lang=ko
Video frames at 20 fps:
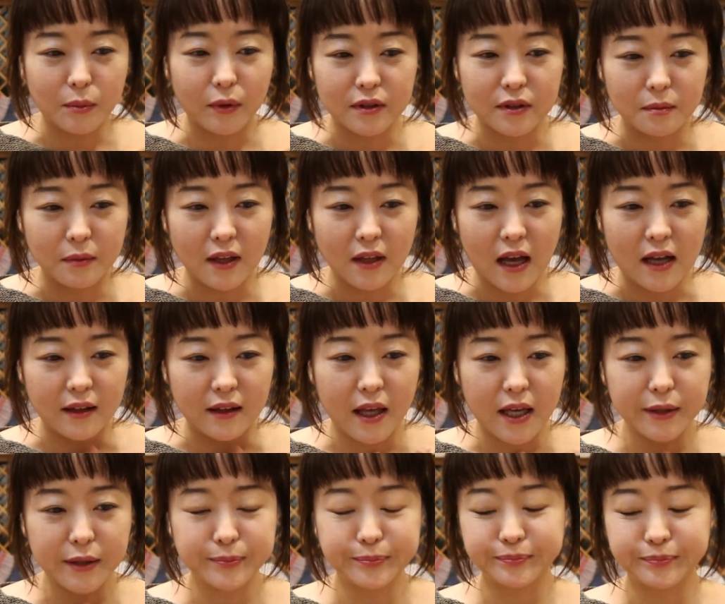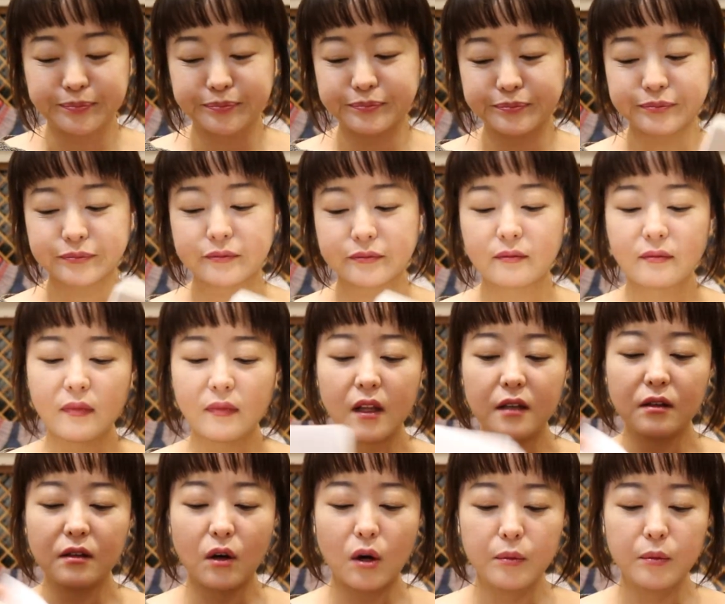입었습니다 안에.
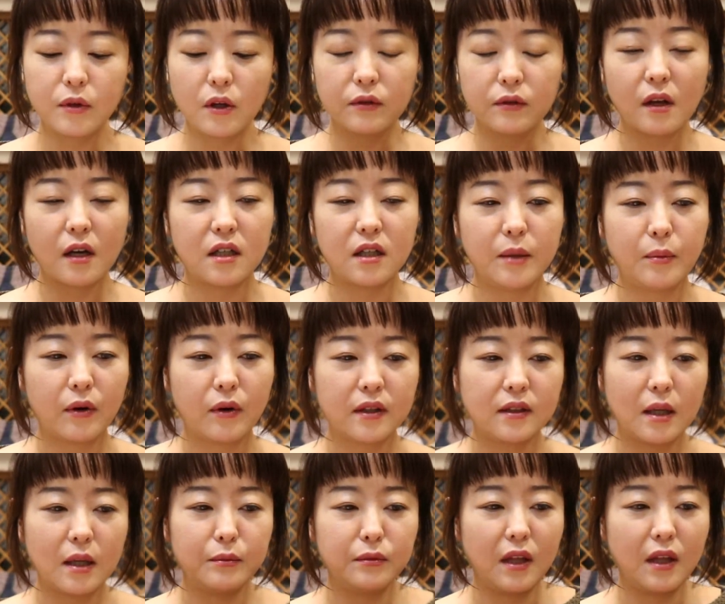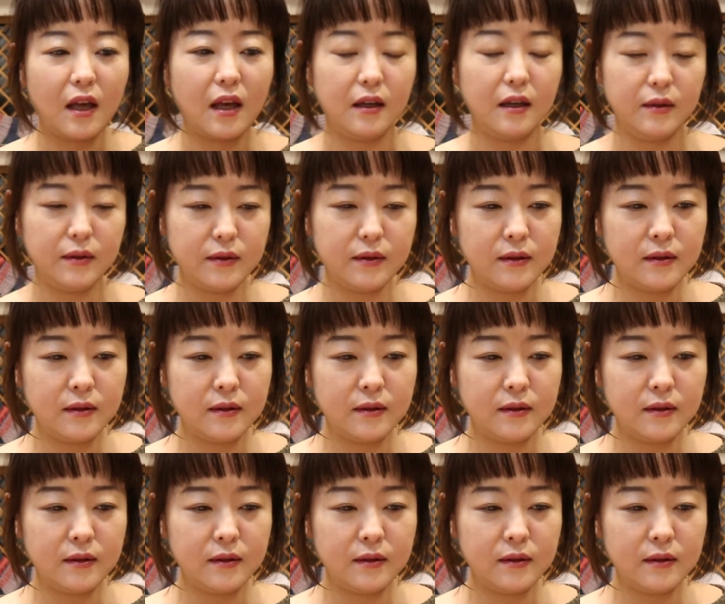그래 검정색을 입었기 때문에